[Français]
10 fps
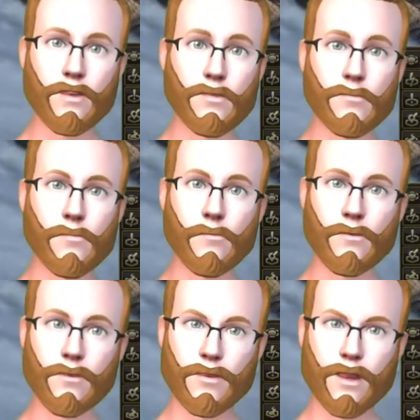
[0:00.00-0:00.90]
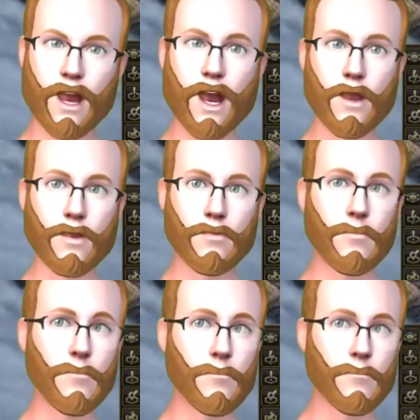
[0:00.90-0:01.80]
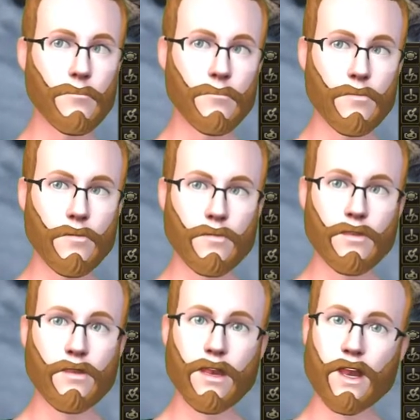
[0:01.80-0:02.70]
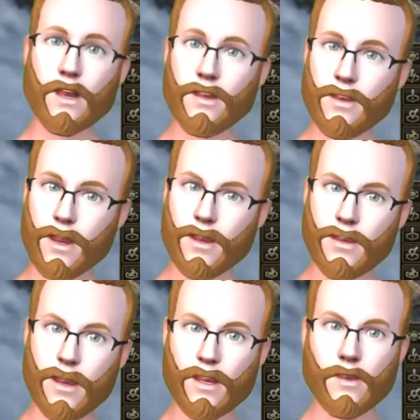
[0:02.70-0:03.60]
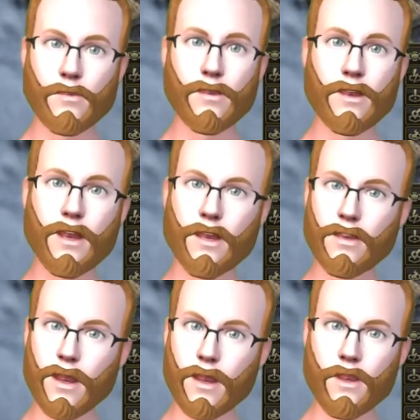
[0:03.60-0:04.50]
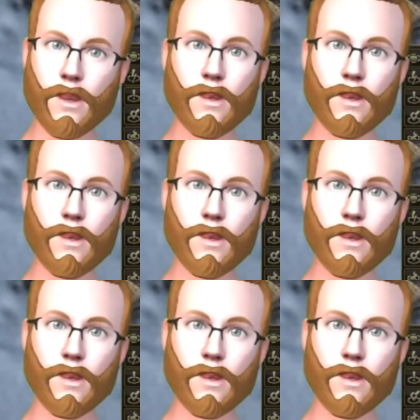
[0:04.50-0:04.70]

Les deux autres sont des religions de tiers 2. D'ailleurs, on va le voir sur l'écran.